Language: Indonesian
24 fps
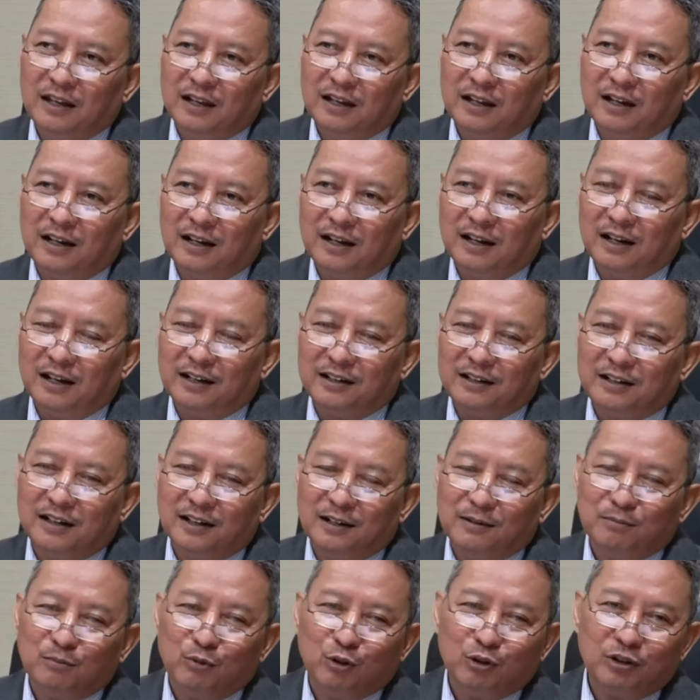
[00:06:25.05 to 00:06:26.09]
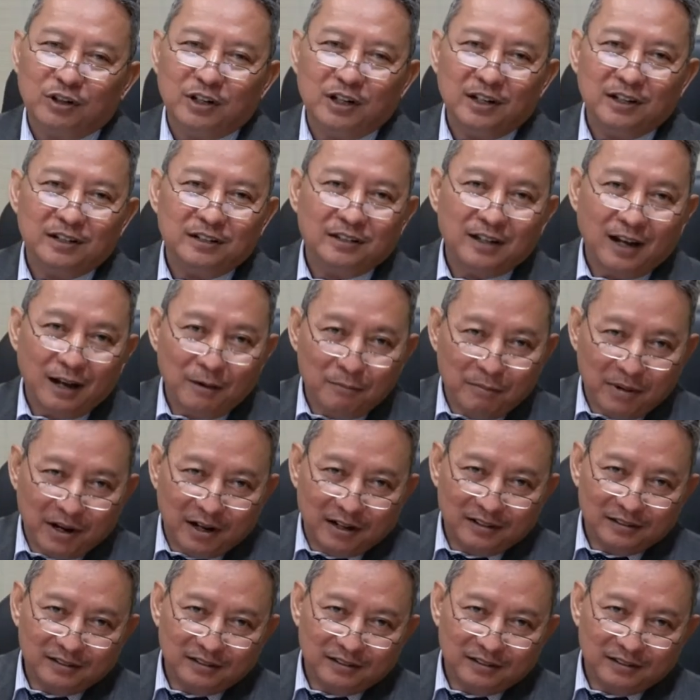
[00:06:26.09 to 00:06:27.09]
eh, ada model jamak